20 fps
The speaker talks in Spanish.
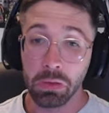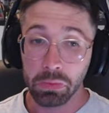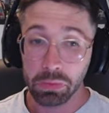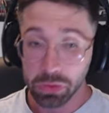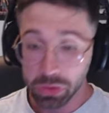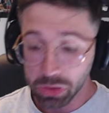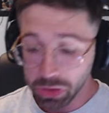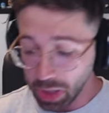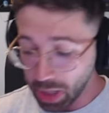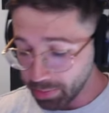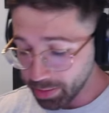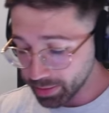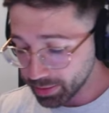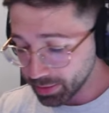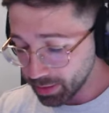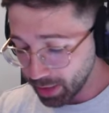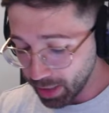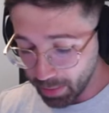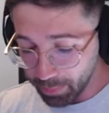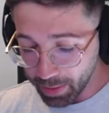
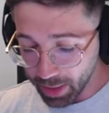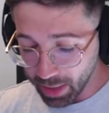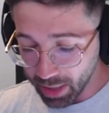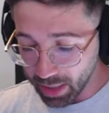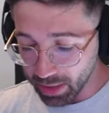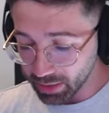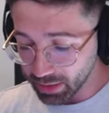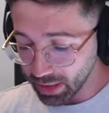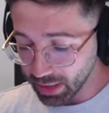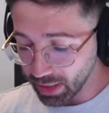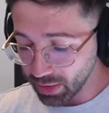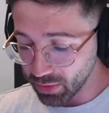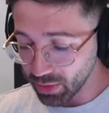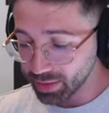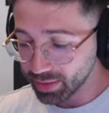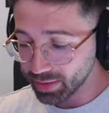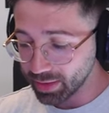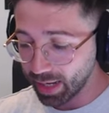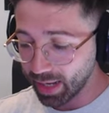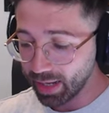llaves épicas que no
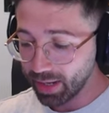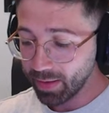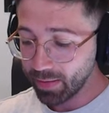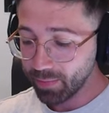está